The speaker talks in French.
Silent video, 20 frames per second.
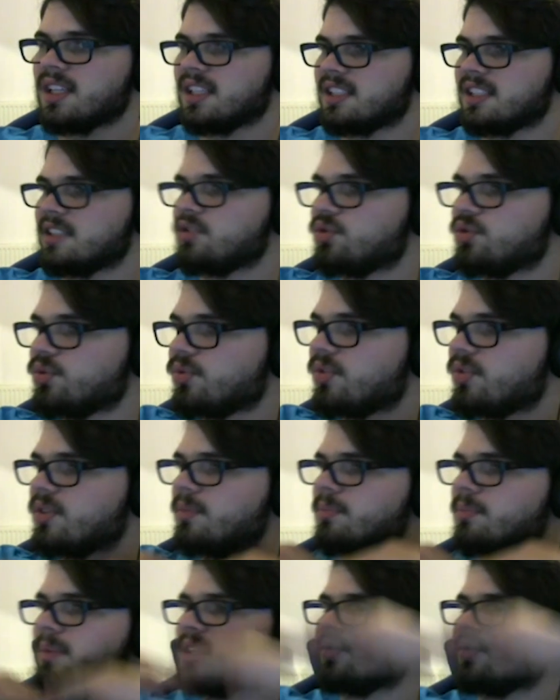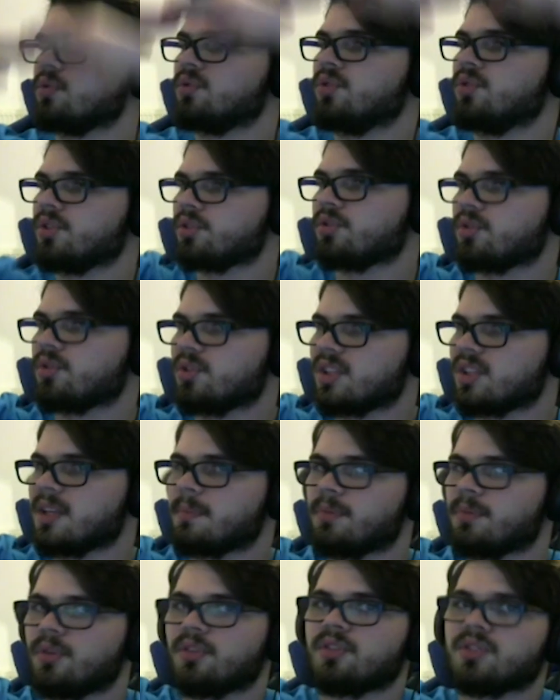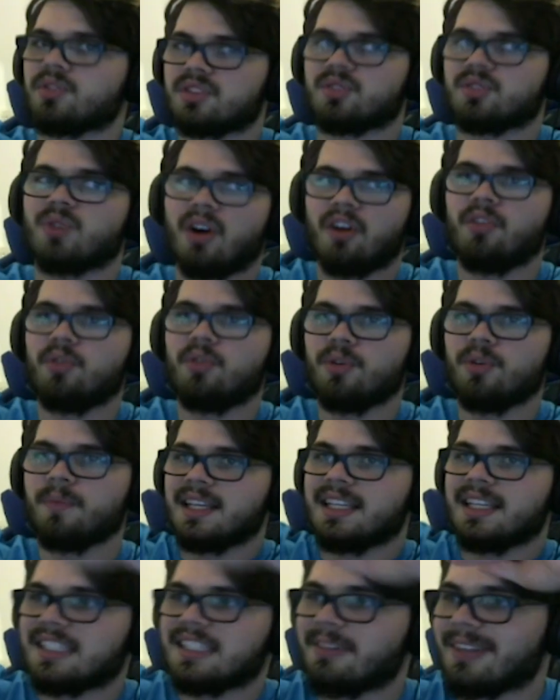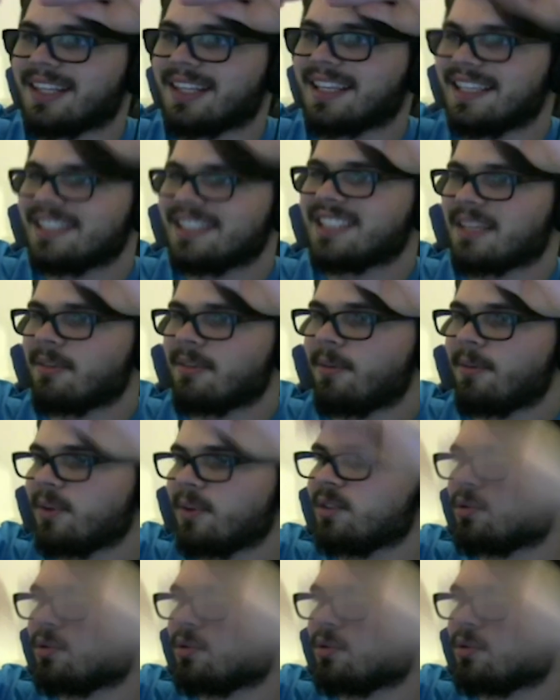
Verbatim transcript: Et si tu mets de l'autre côté pour que ce soit en haut, ça va être extrêmement froid.